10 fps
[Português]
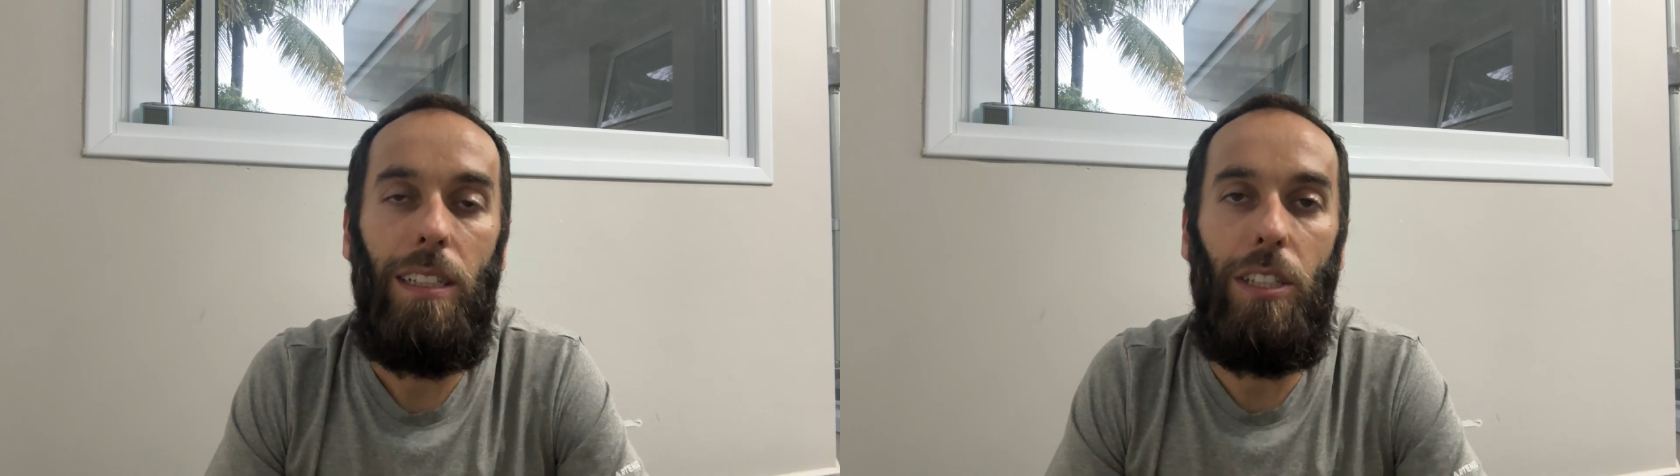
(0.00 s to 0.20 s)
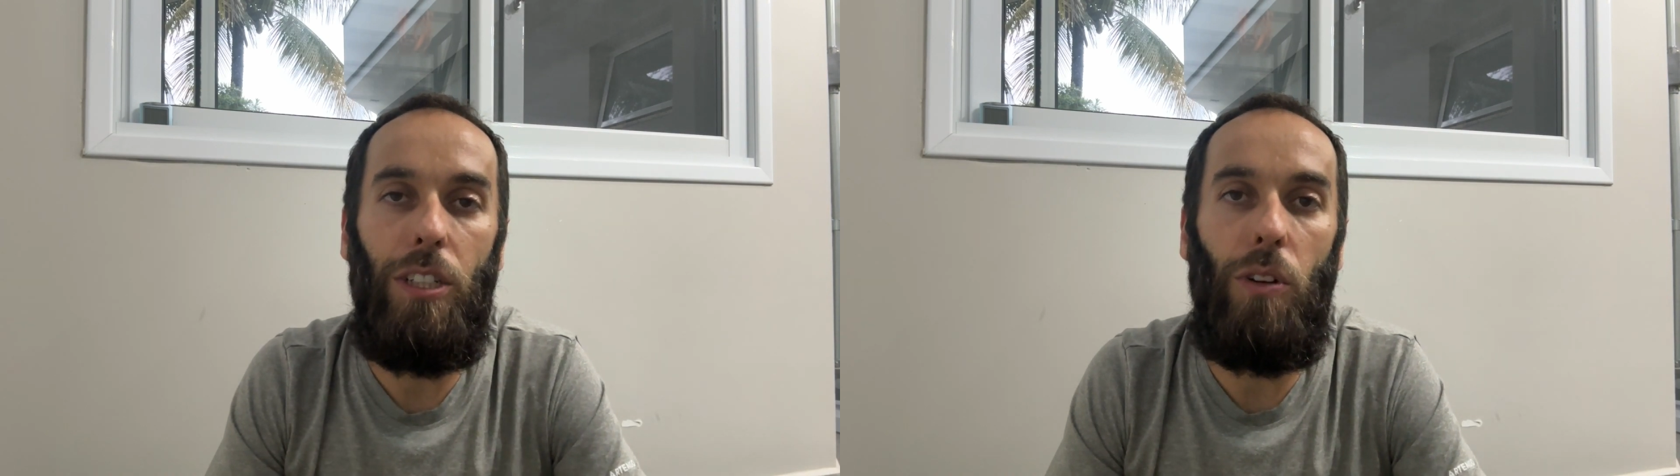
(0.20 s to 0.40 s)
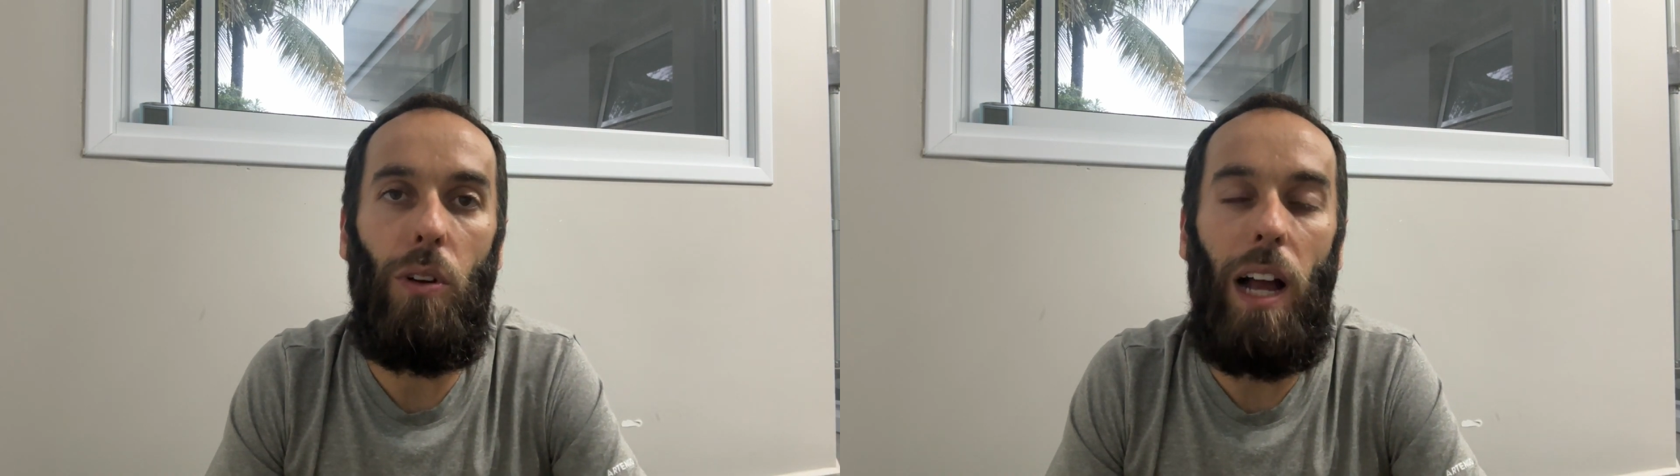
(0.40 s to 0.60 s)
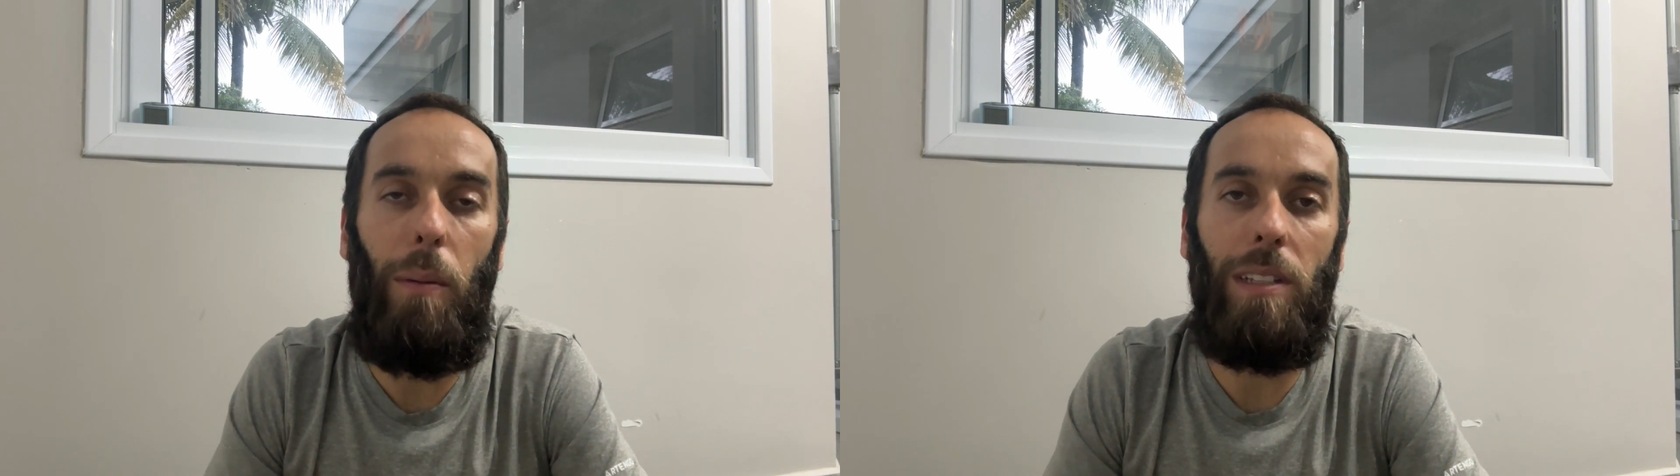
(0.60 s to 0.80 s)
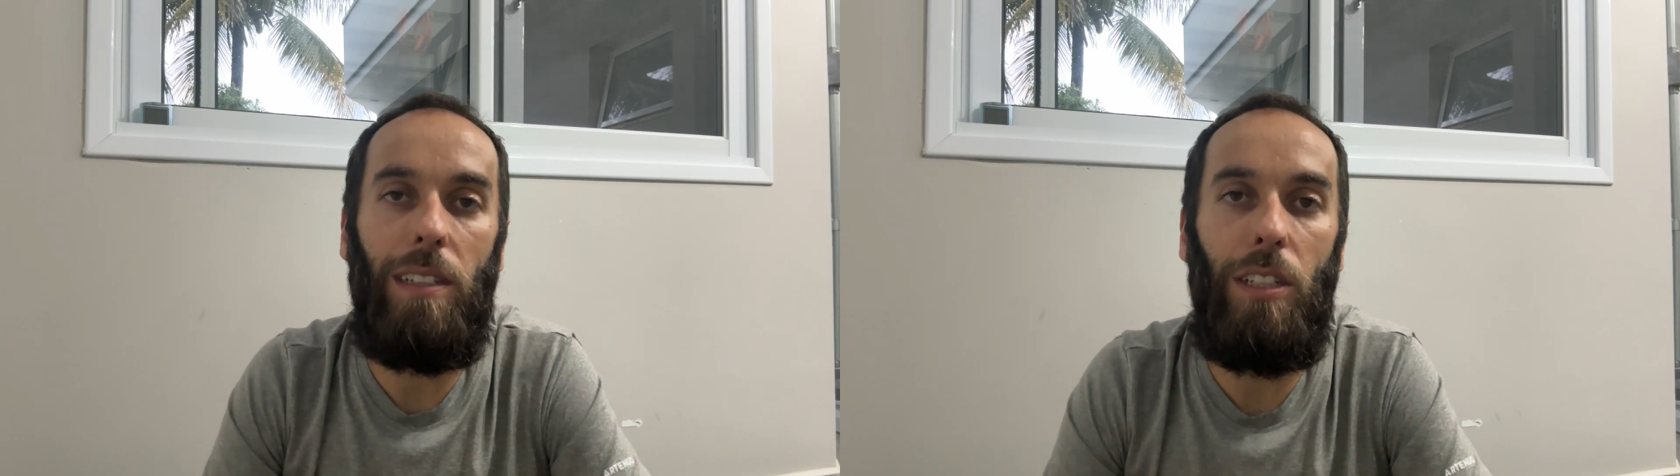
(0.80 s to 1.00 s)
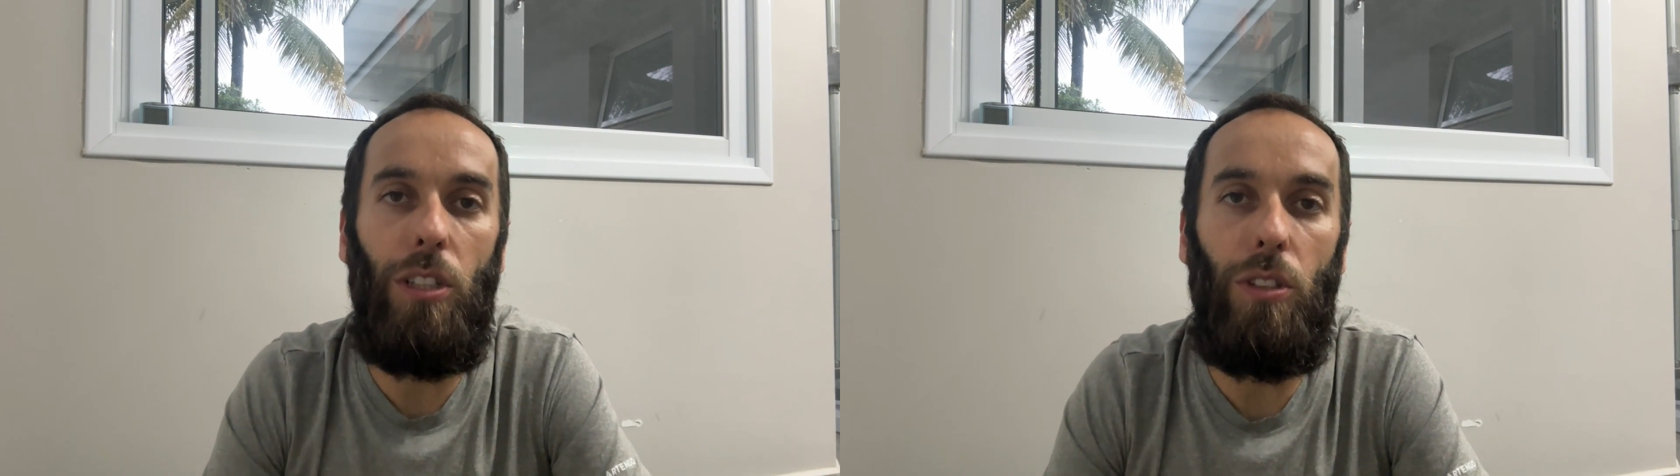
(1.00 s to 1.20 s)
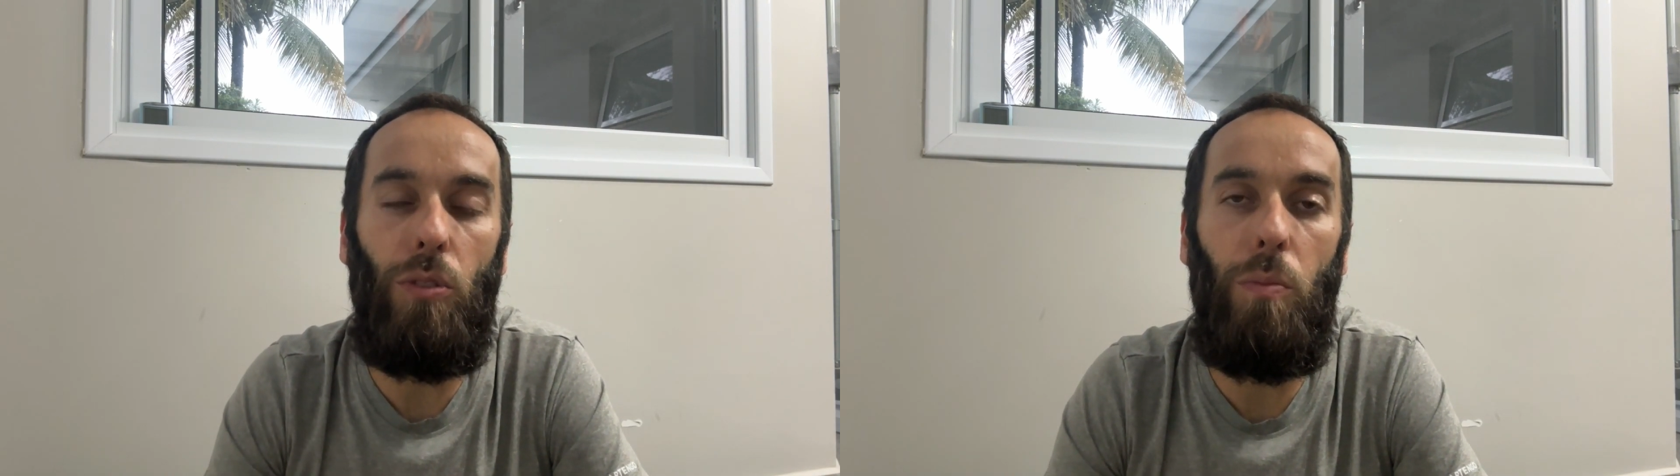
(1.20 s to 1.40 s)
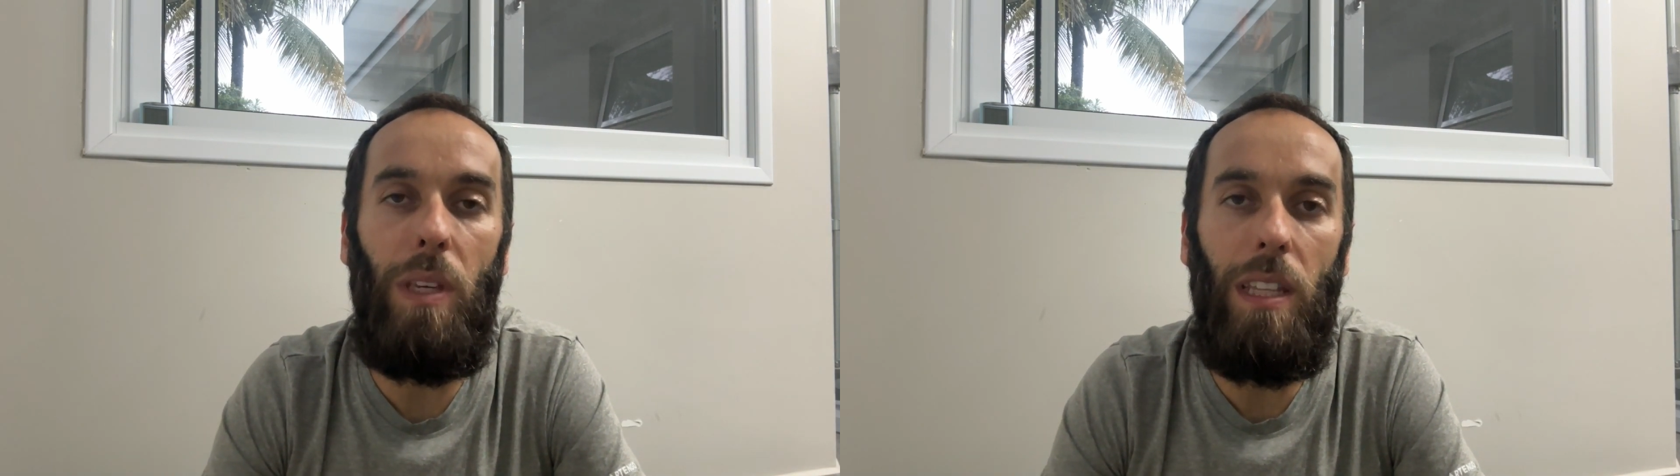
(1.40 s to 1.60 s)
de colocar bastante
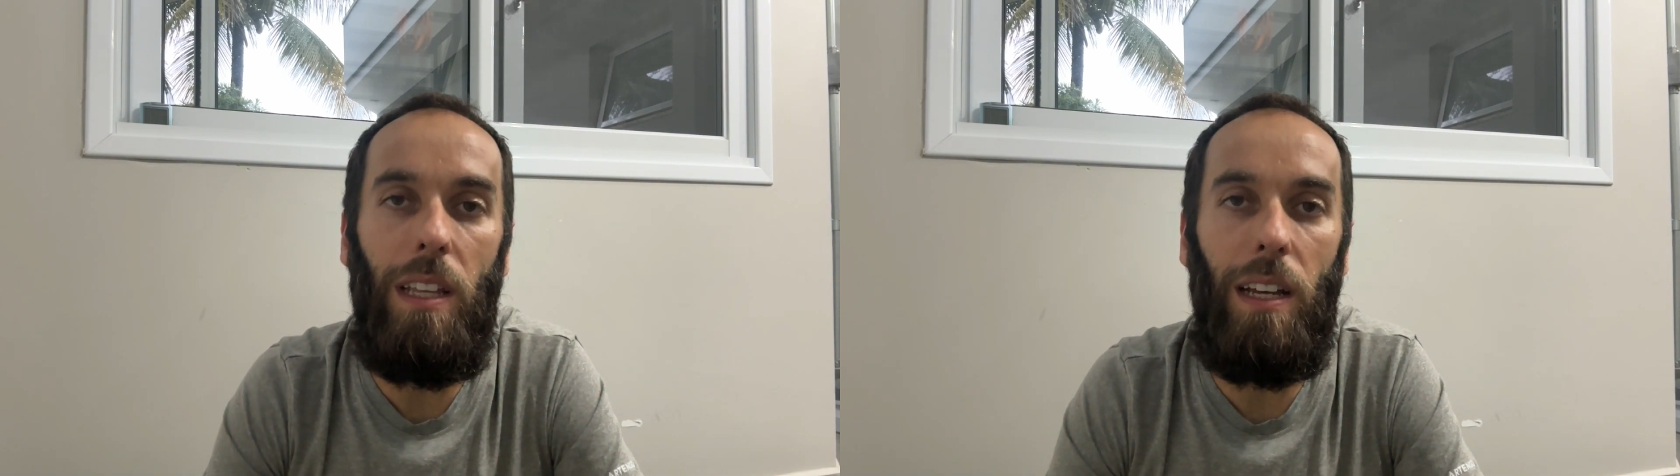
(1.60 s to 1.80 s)
subida,